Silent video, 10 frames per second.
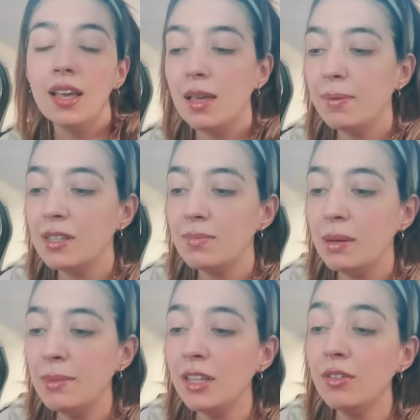Y
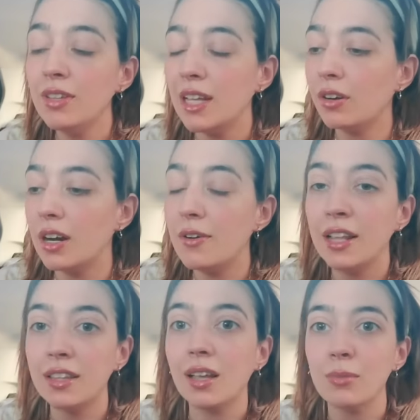principalmente un dato
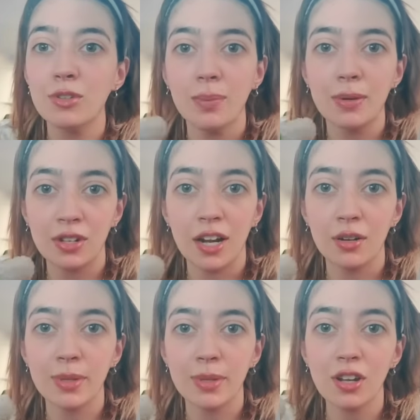relevante que muchas personas no
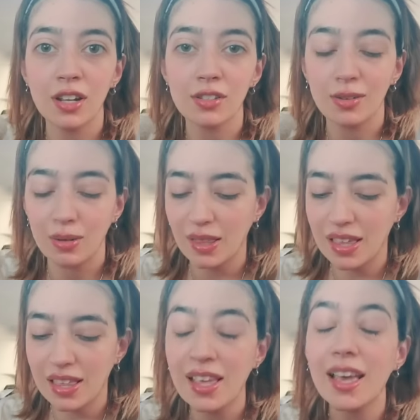mencionan sobre
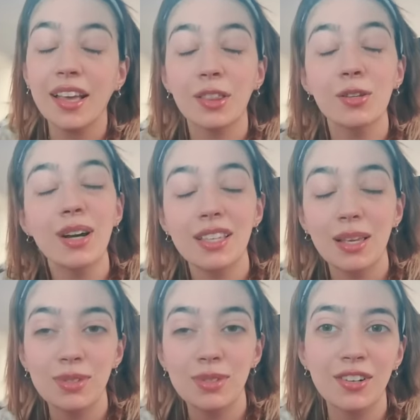Didi es que tuvo a
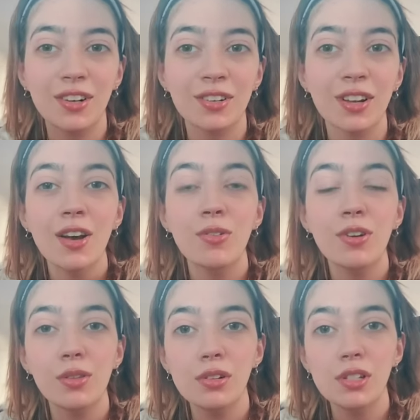Gypsy con
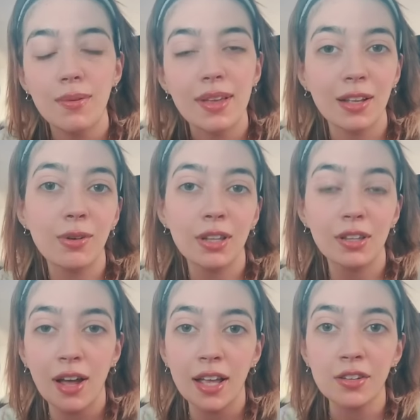unos dulces
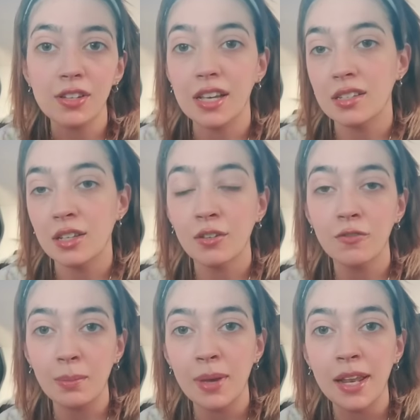24 años, ya siendo
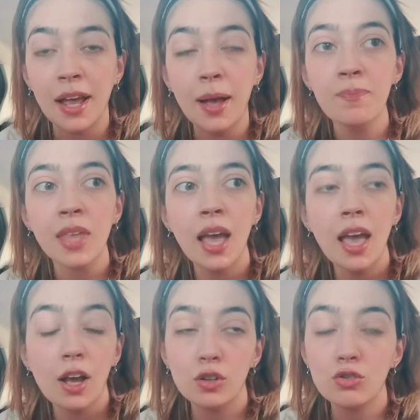enfermera,
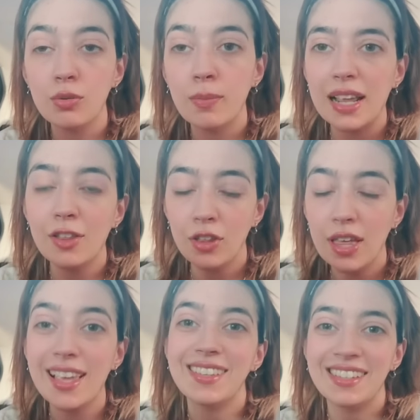con su marido de
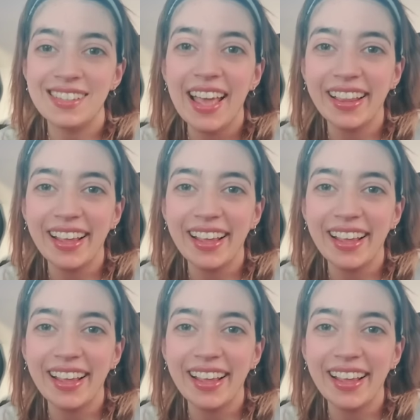17.